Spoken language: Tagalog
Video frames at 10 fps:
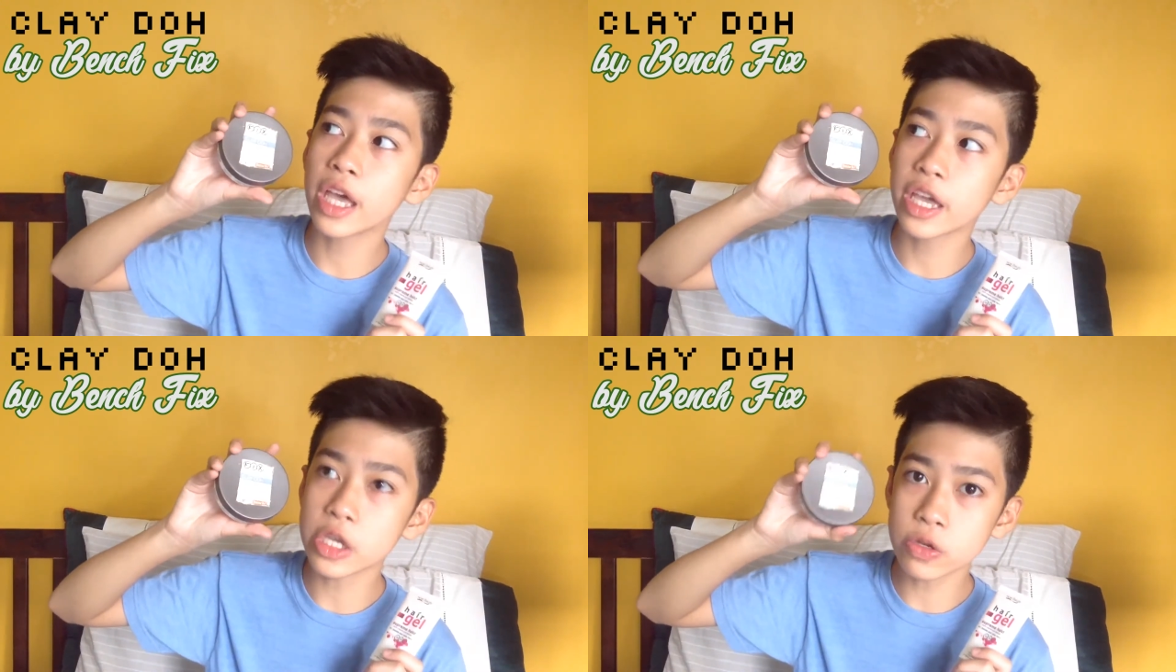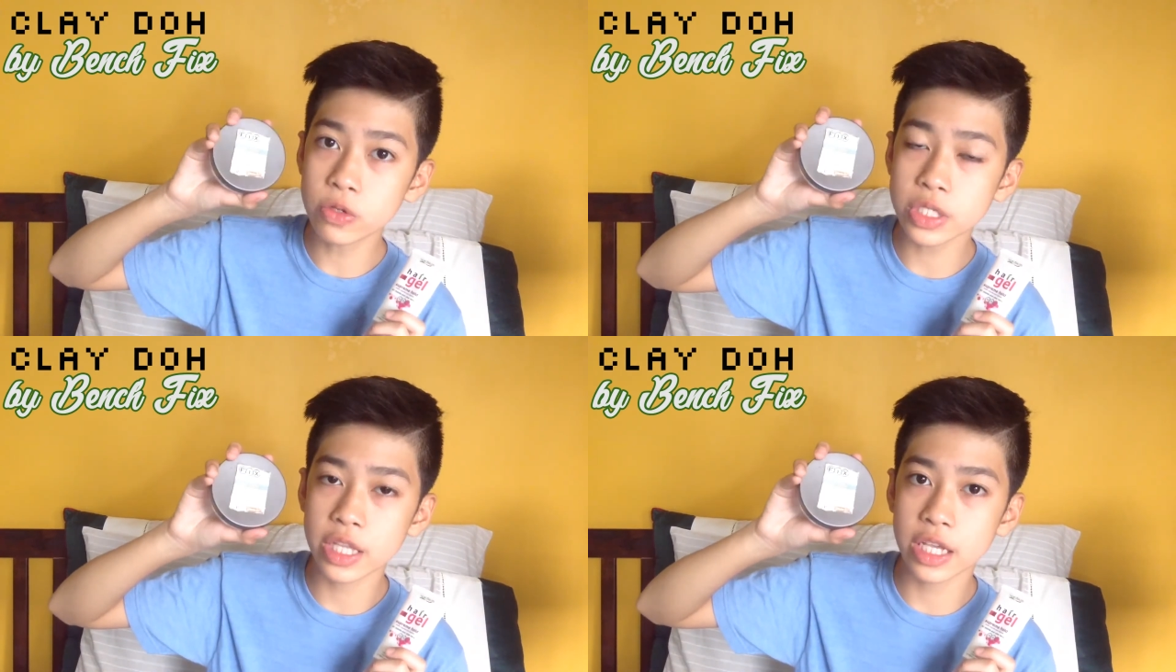I
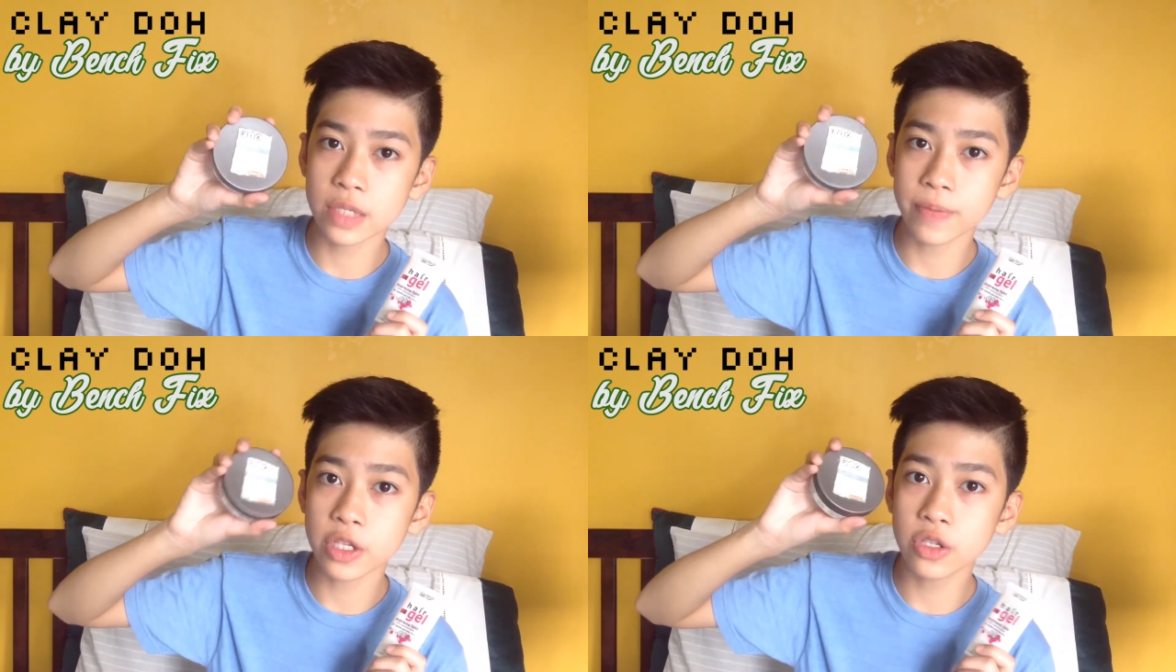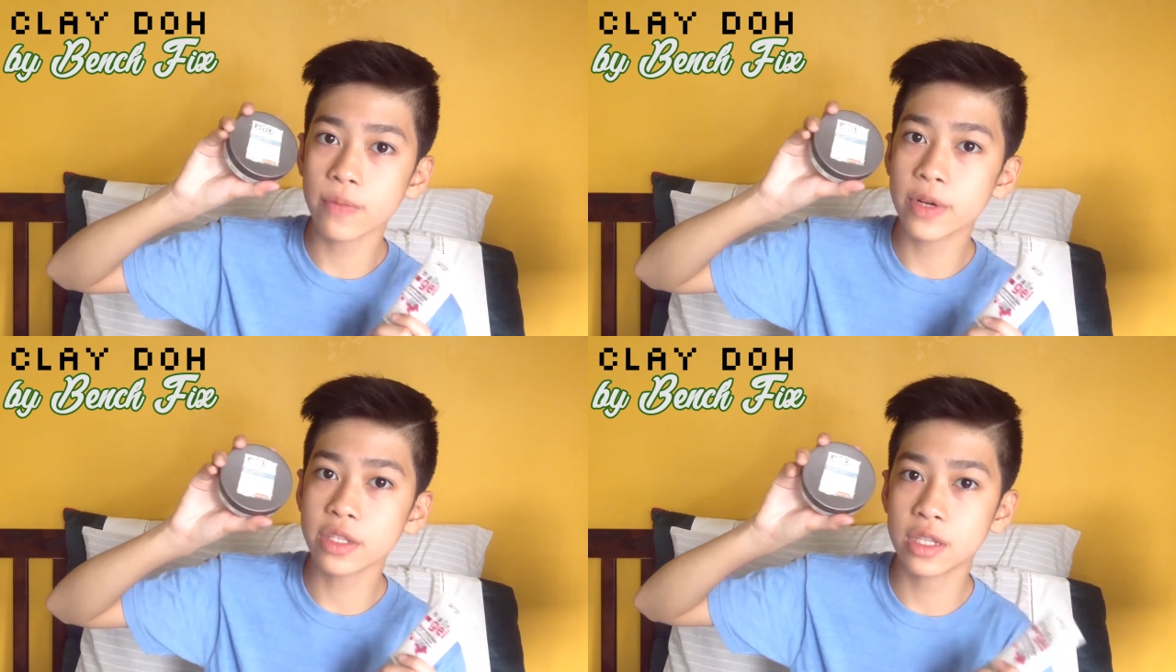use this pag
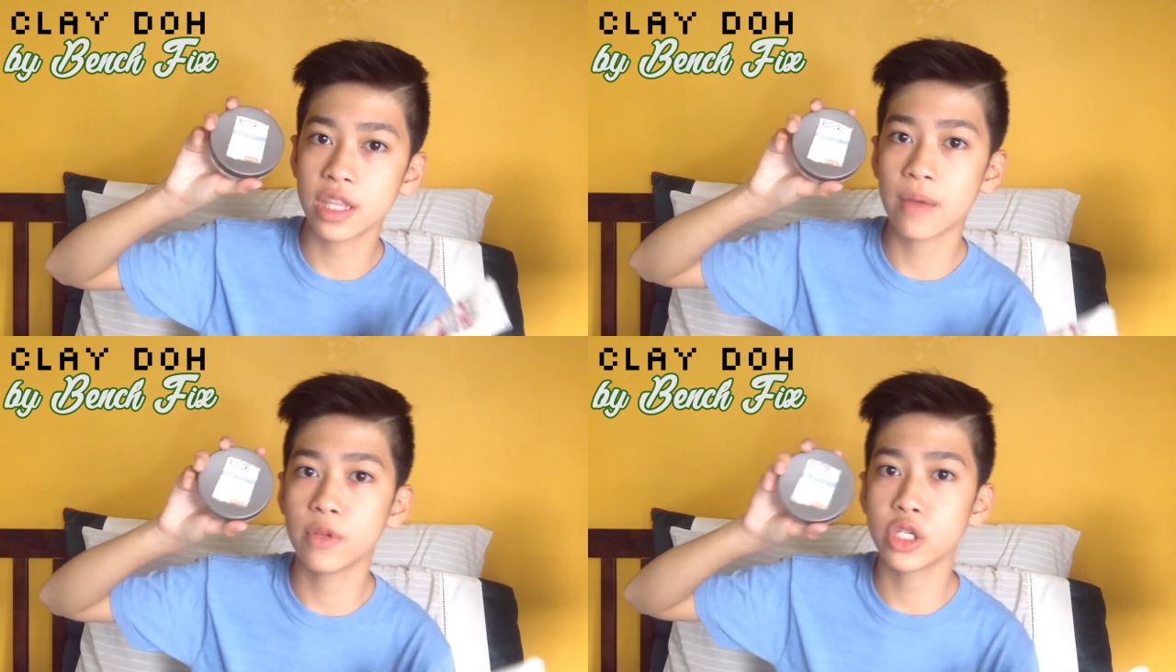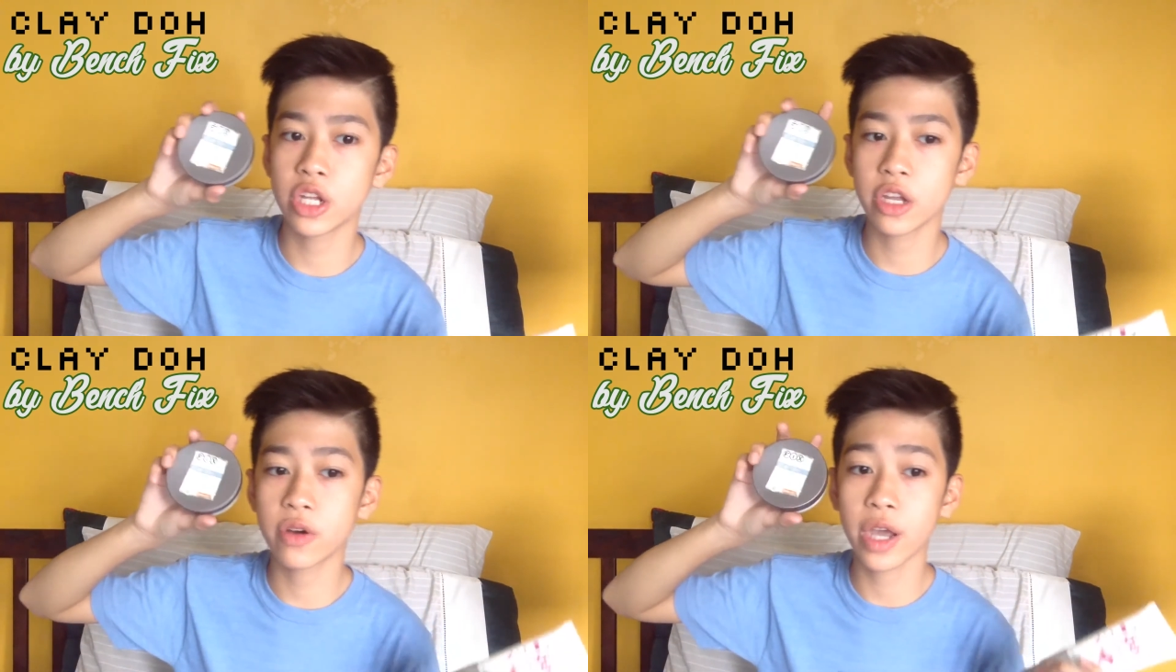sobrang na-damage
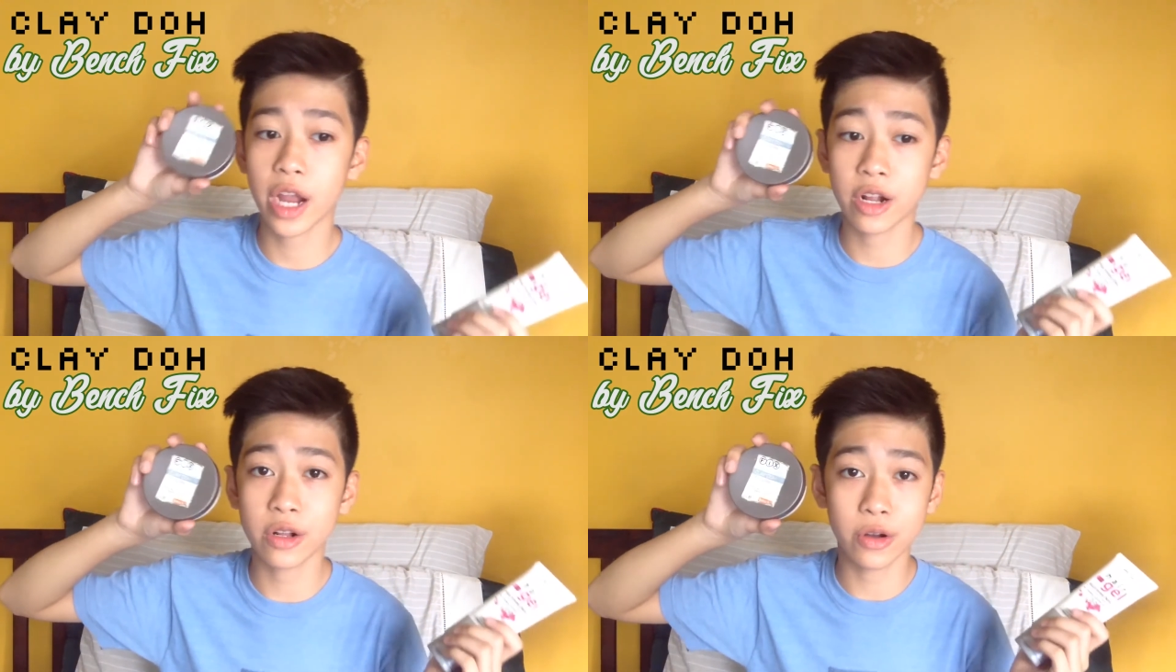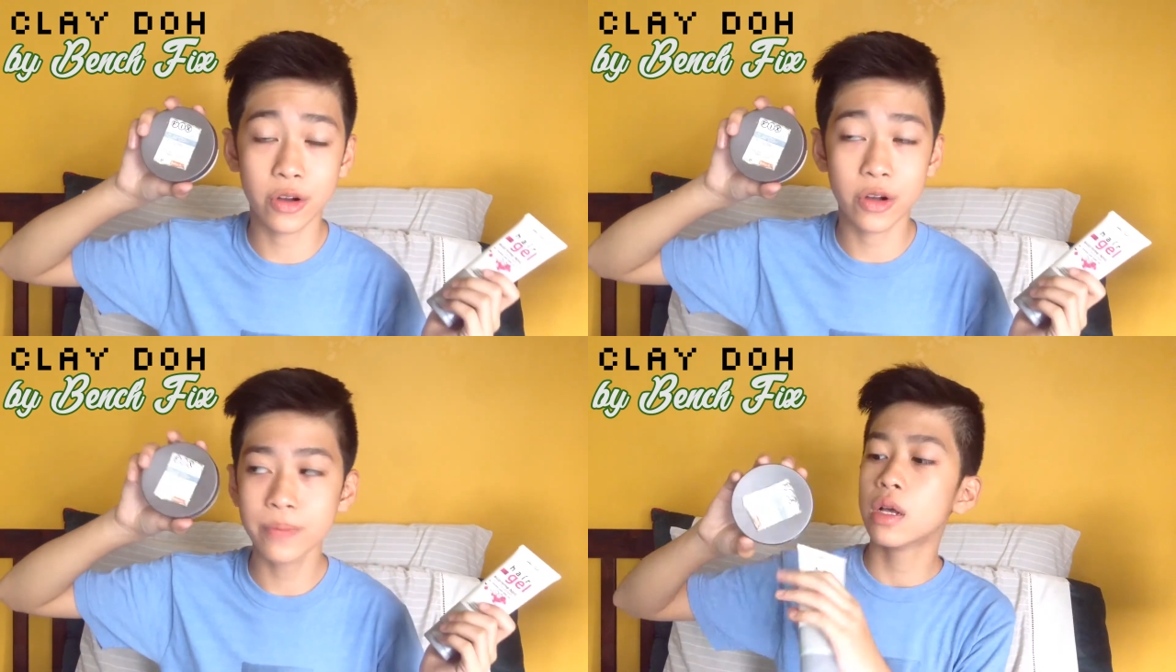na yung hair
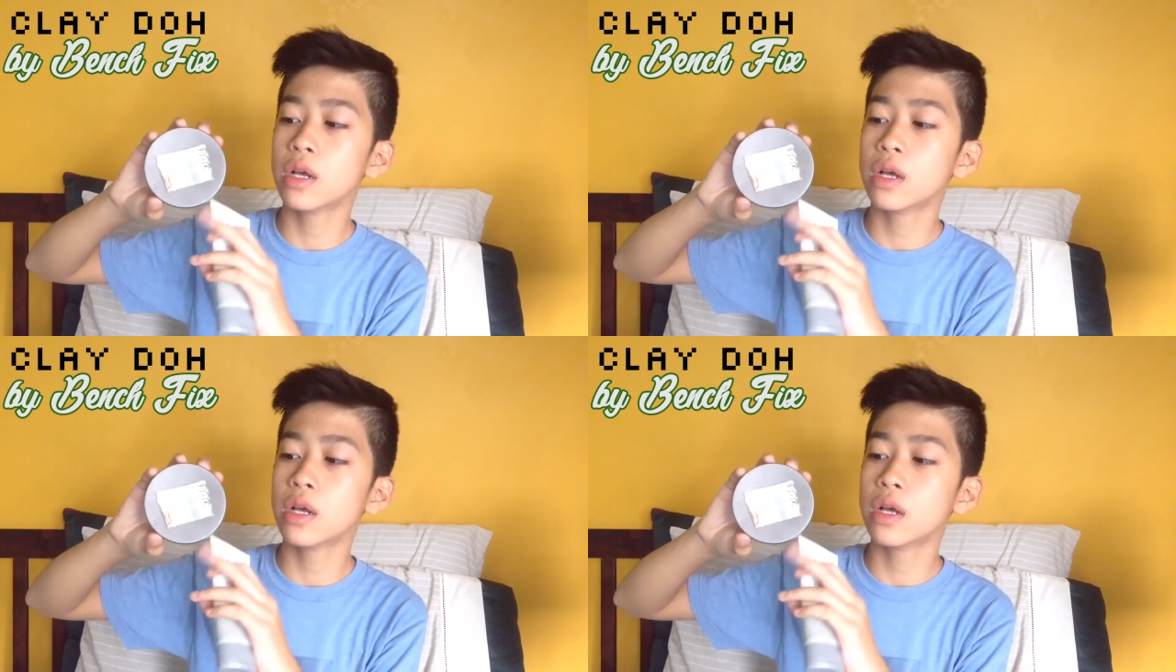ko.